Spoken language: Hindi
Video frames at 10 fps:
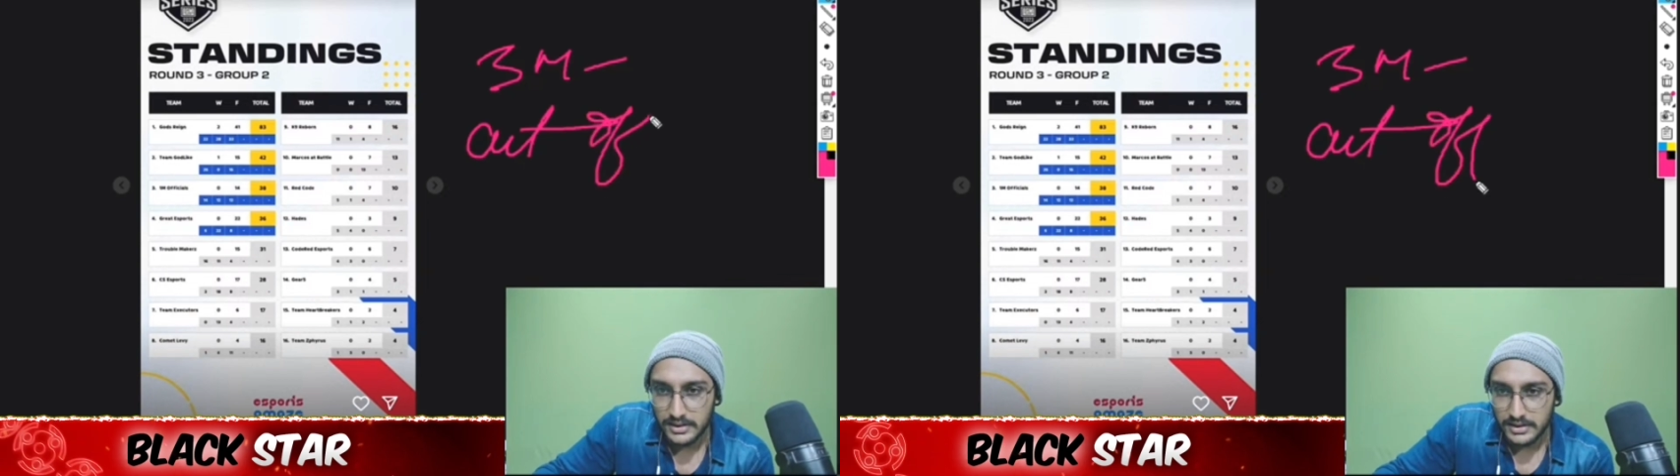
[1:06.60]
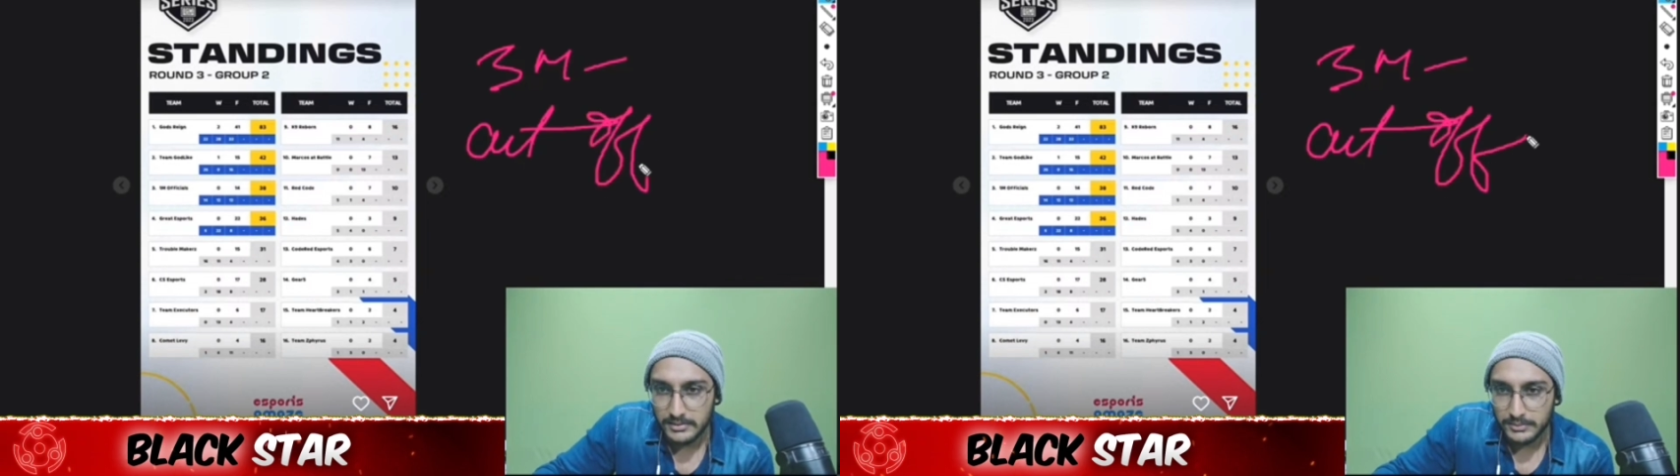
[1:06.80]

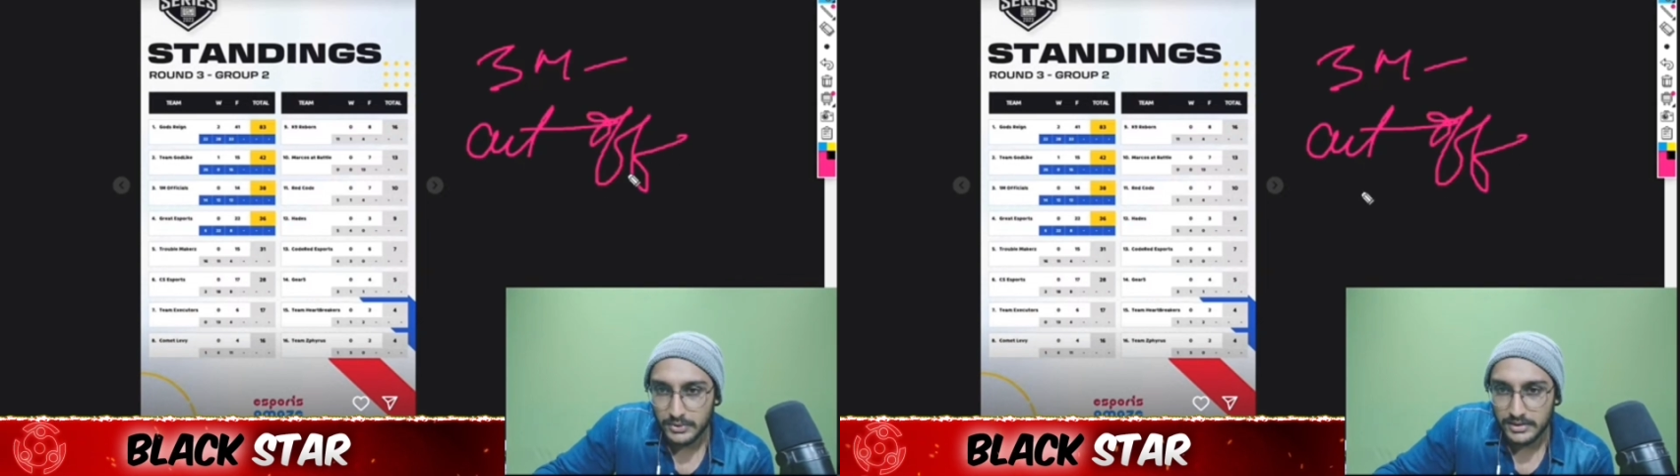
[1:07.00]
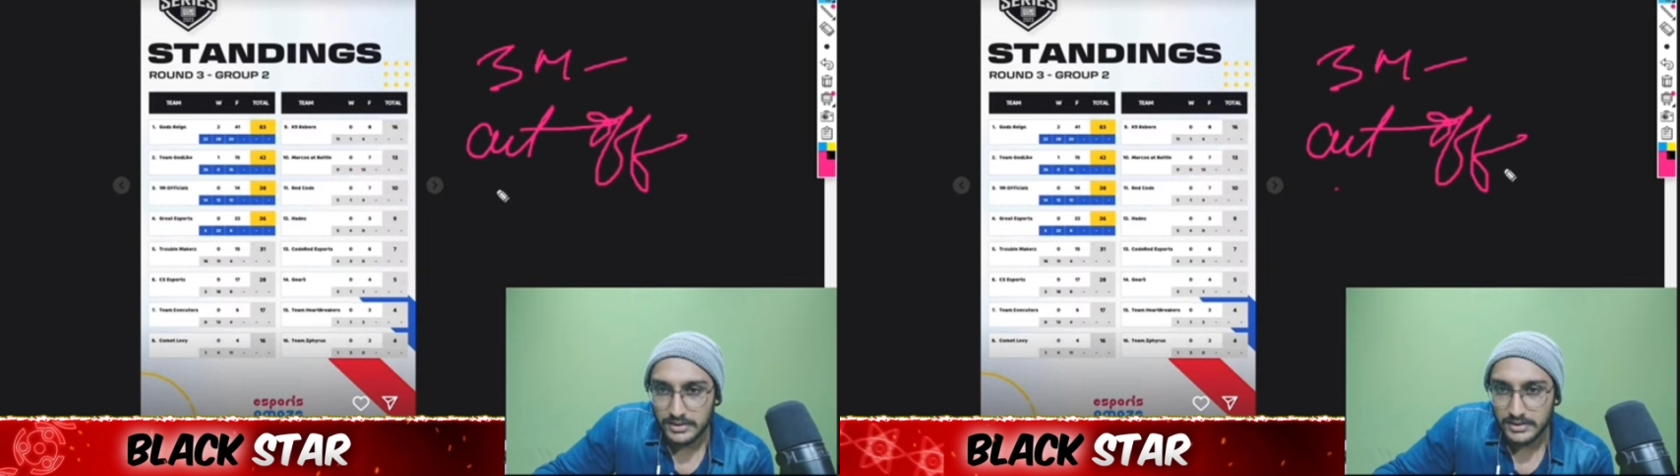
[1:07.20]
अरे
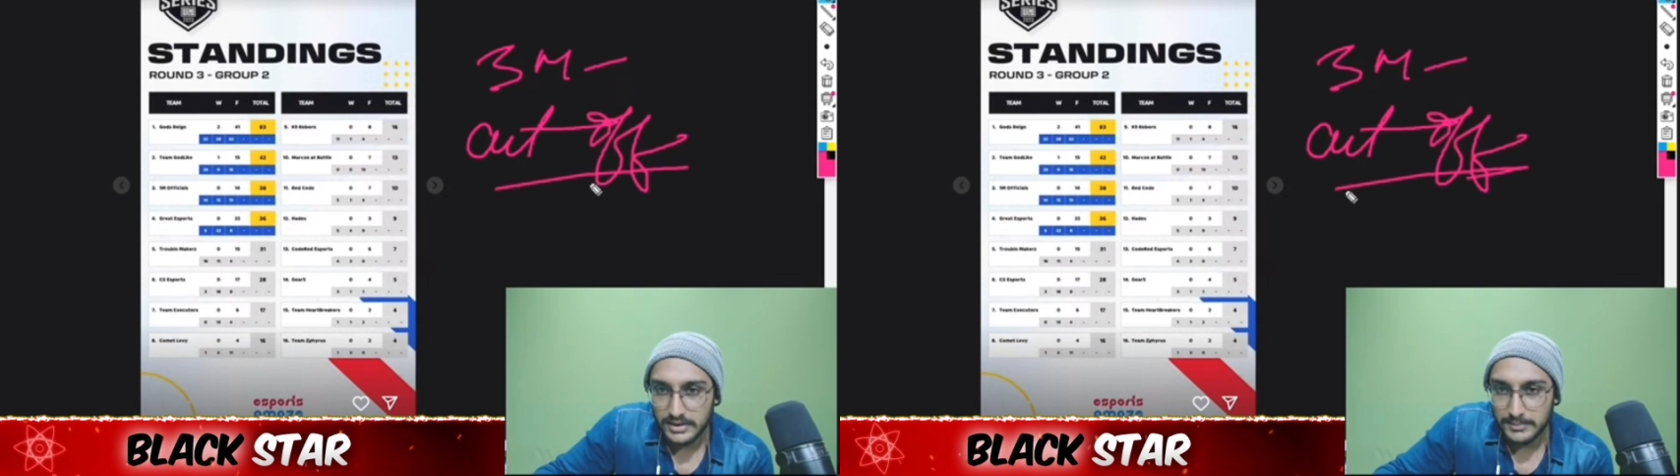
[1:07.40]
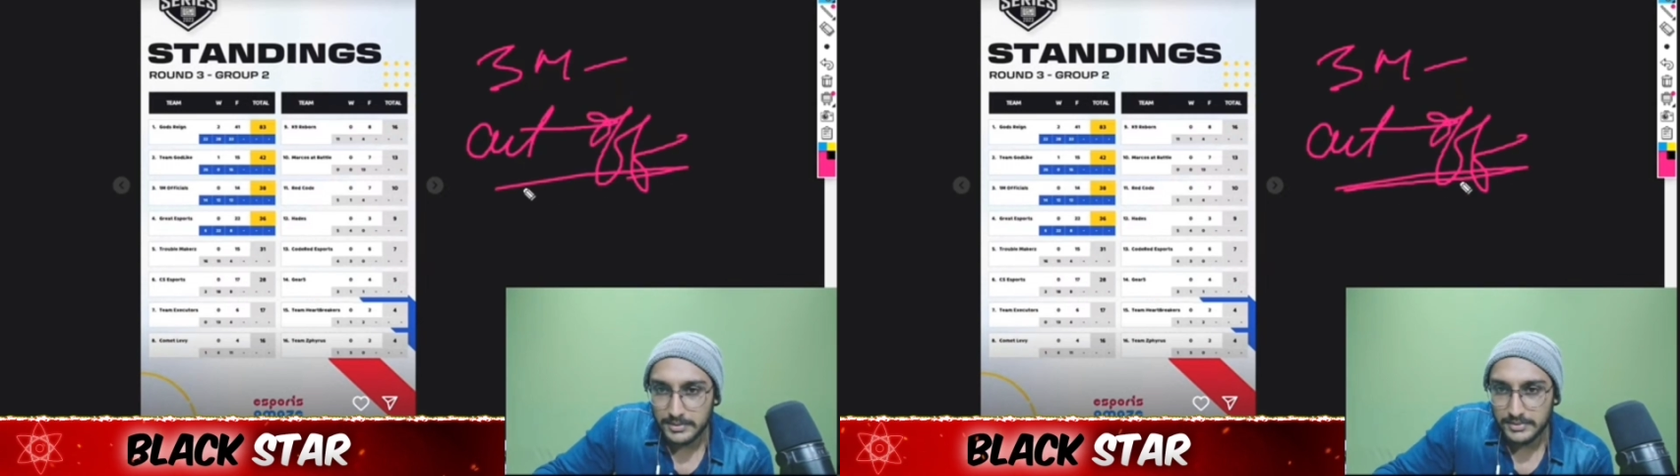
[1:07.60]
भाई पूरा
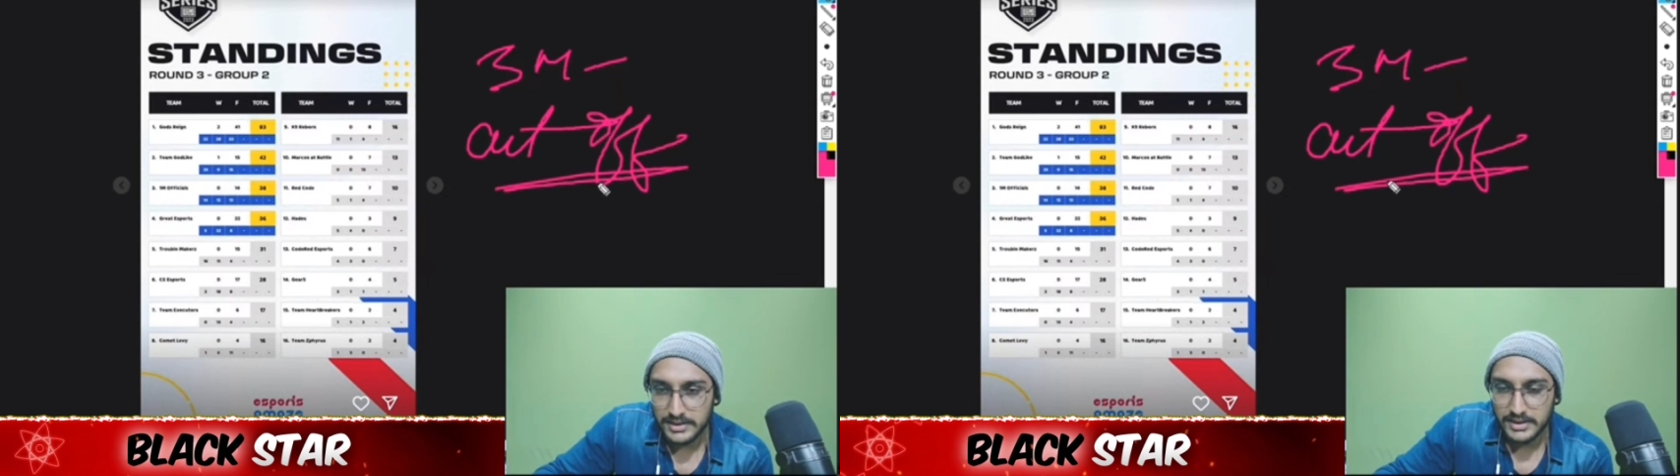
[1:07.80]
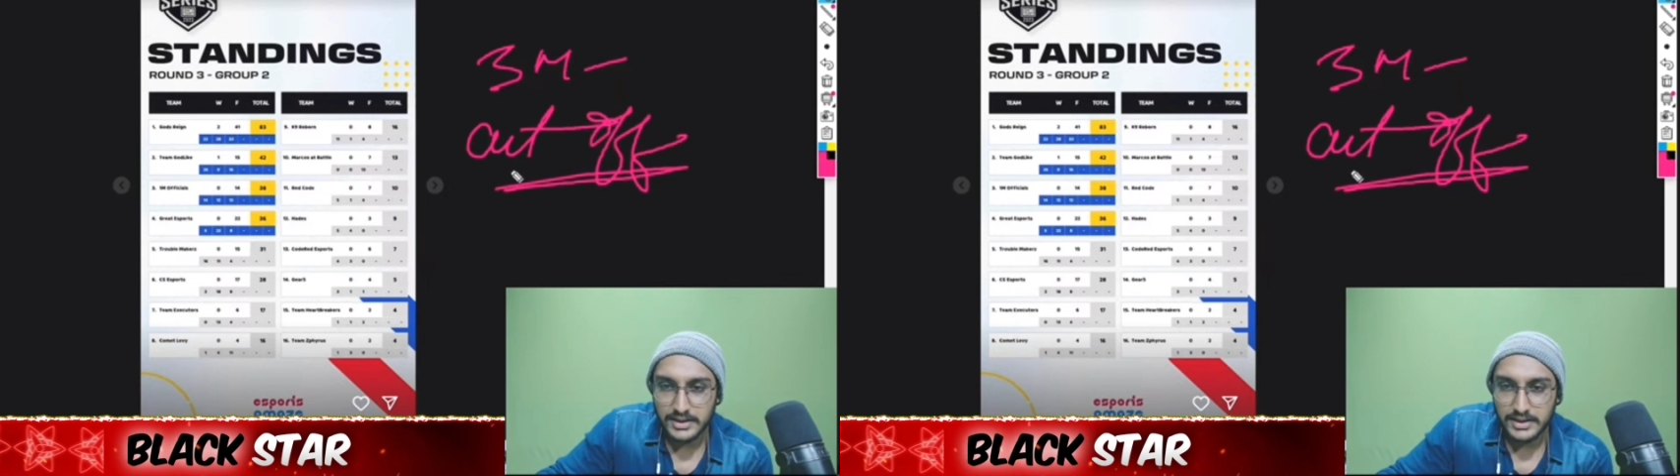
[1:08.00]
लैपटॉप